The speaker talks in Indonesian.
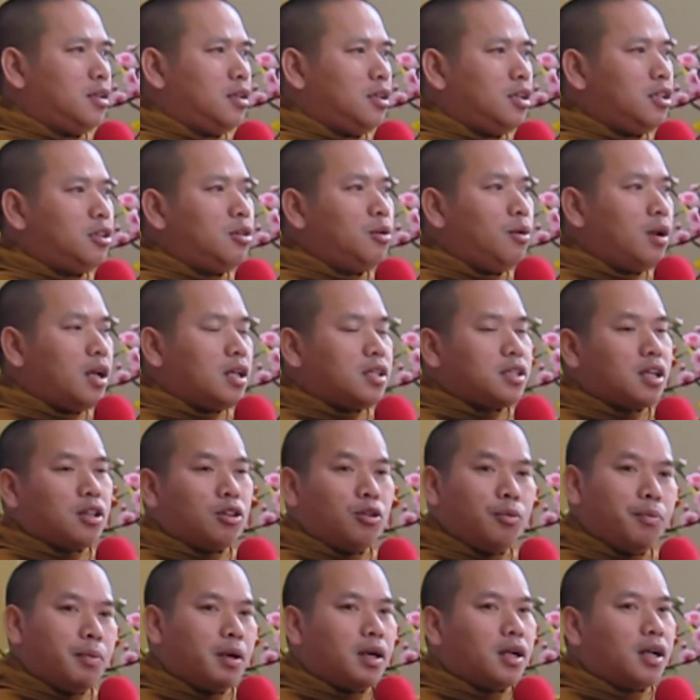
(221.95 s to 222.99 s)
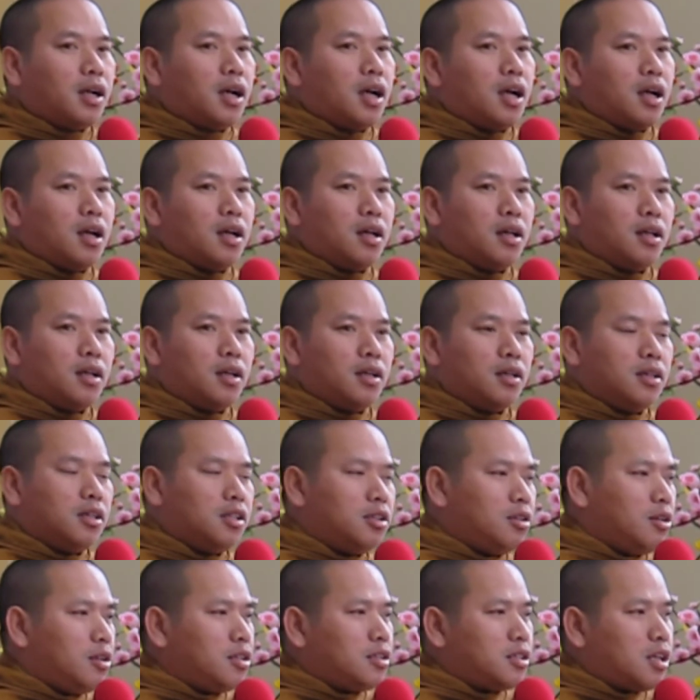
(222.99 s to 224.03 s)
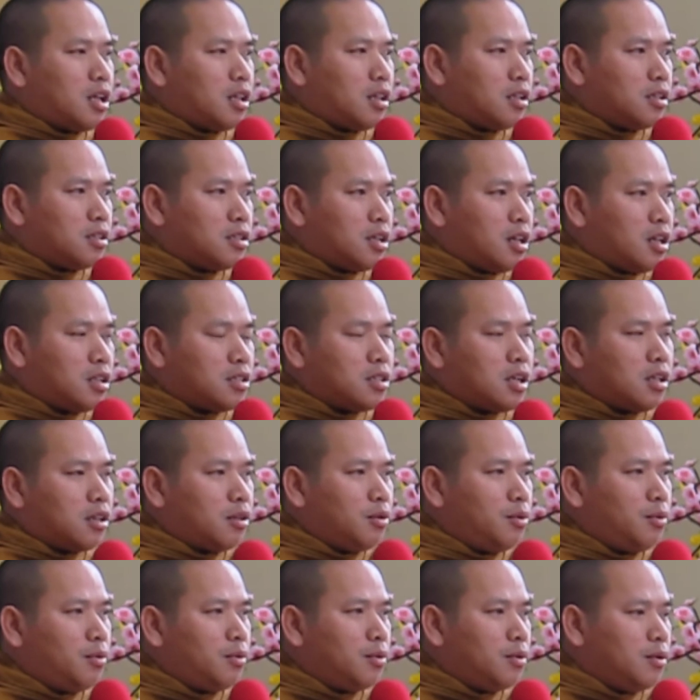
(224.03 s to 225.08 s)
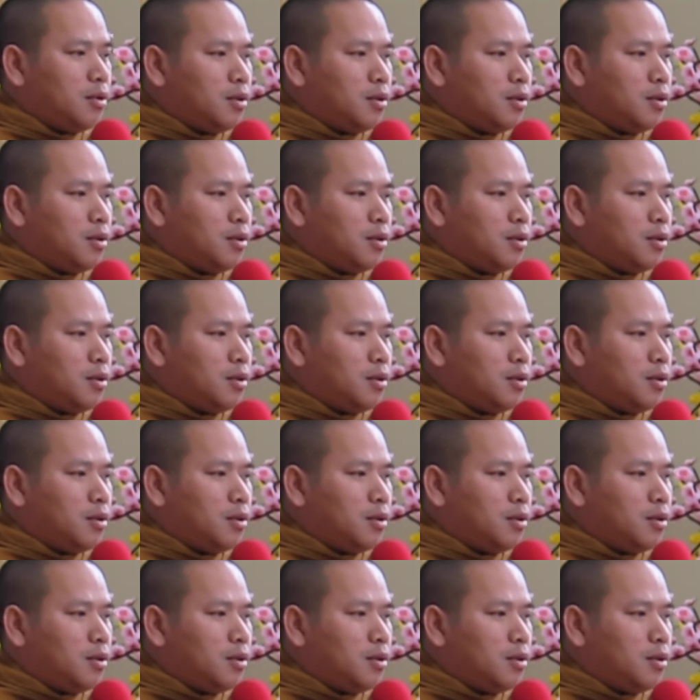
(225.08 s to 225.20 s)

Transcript: Itulah satu berkah, itulah salah satu